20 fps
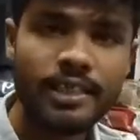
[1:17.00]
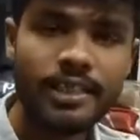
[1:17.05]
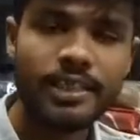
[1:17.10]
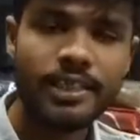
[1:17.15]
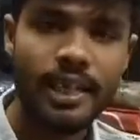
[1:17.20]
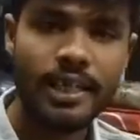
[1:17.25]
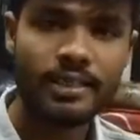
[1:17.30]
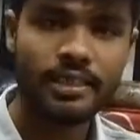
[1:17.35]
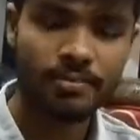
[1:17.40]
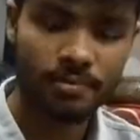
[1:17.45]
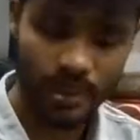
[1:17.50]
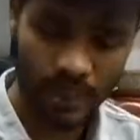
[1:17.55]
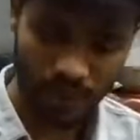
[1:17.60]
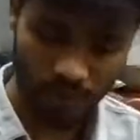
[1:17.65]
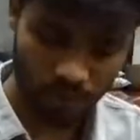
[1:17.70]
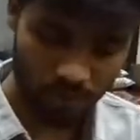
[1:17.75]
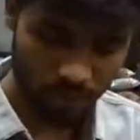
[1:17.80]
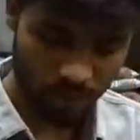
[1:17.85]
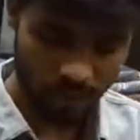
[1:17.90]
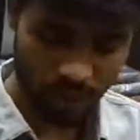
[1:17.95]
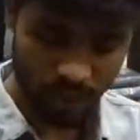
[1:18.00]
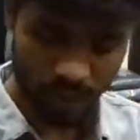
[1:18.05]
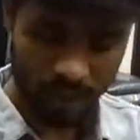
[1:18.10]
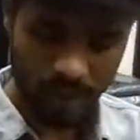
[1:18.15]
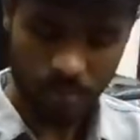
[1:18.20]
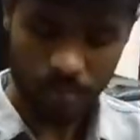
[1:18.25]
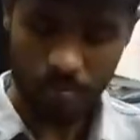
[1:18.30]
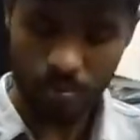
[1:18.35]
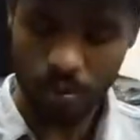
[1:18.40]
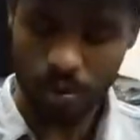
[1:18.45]
के शेड्स बने हुए
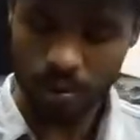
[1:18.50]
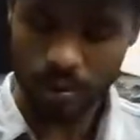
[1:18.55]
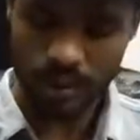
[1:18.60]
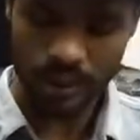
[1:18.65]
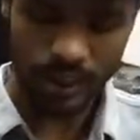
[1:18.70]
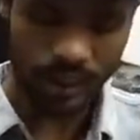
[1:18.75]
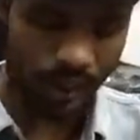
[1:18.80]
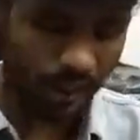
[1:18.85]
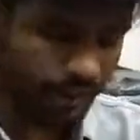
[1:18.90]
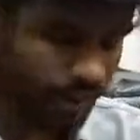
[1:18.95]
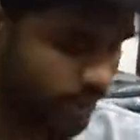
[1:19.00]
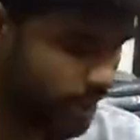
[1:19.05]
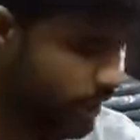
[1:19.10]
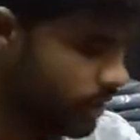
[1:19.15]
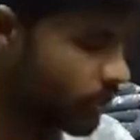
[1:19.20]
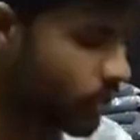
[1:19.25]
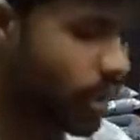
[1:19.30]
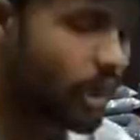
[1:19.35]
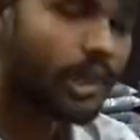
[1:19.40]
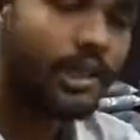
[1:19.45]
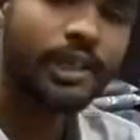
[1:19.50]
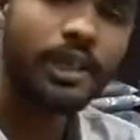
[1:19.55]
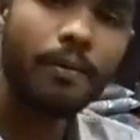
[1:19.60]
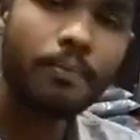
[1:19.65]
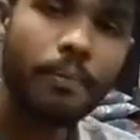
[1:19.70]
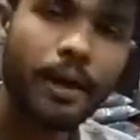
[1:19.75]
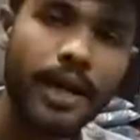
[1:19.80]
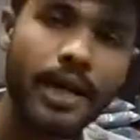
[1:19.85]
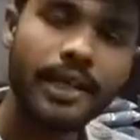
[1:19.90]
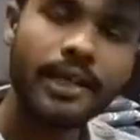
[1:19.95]
हैं बहुत ही अच्छी क्वालिटी का
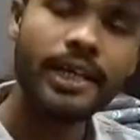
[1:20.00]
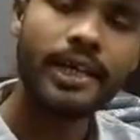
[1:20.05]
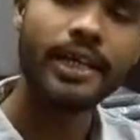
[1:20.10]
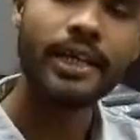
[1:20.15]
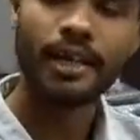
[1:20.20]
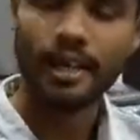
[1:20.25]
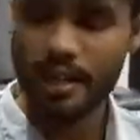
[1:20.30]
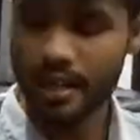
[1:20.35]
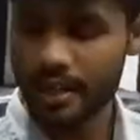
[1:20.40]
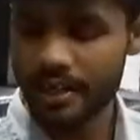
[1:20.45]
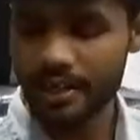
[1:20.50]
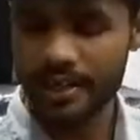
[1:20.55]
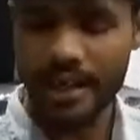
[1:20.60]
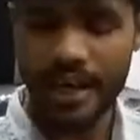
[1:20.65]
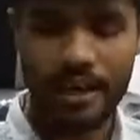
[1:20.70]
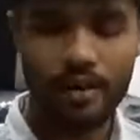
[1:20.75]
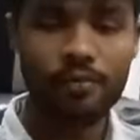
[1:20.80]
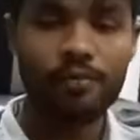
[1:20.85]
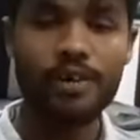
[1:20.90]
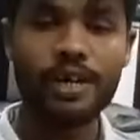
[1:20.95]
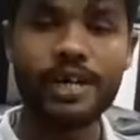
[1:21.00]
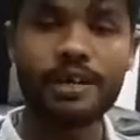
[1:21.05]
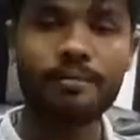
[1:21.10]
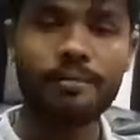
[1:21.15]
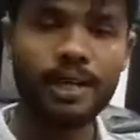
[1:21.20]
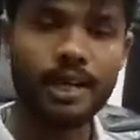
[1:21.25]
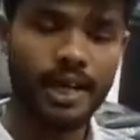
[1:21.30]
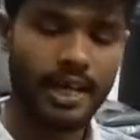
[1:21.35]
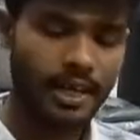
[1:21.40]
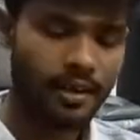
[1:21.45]
पैंट है नैरो फिटिंग
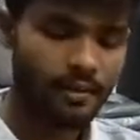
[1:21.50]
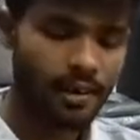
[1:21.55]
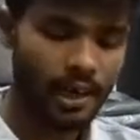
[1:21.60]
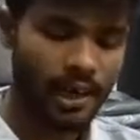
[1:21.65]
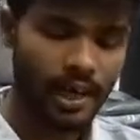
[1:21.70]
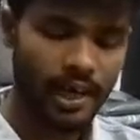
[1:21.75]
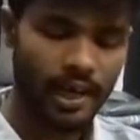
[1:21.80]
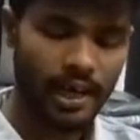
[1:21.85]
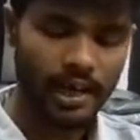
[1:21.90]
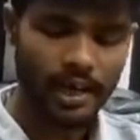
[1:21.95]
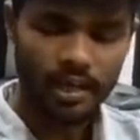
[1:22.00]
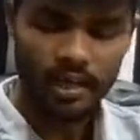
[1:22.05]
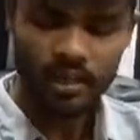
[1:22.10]
में रहने वाला है